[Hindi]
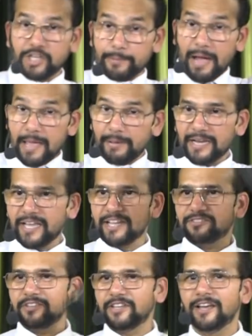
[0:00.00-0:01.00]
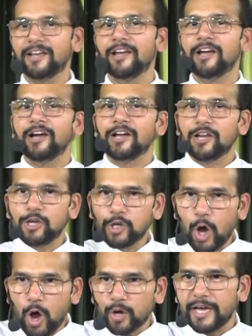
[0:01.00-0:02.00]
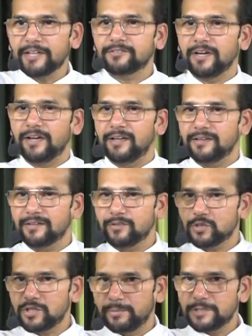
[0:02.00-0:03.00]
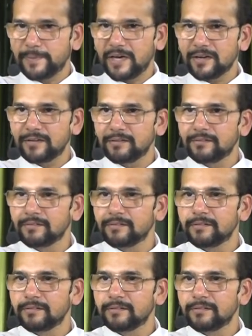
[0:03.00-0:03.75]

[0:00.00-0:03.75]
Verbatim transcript: यह बाइबल कहती है लॉ कहता है कुछ समझ पा रहे हैं